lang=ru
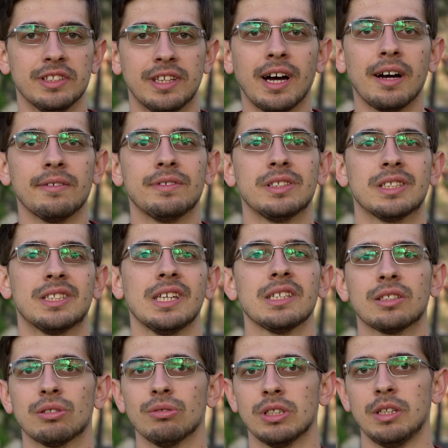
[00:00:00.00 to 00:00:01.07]
Да, все
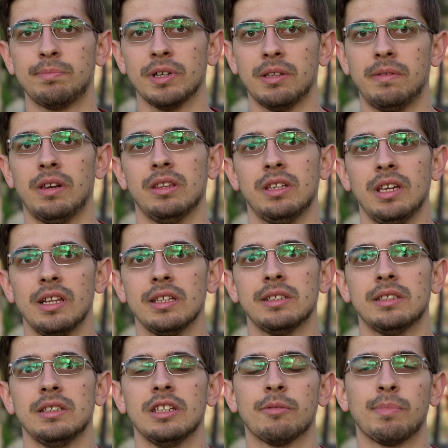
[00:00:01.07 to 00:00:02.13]
слухи
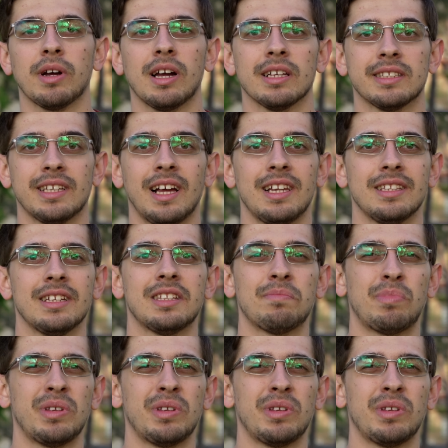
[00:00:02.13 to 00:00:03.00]
подтвердились и их показали на этой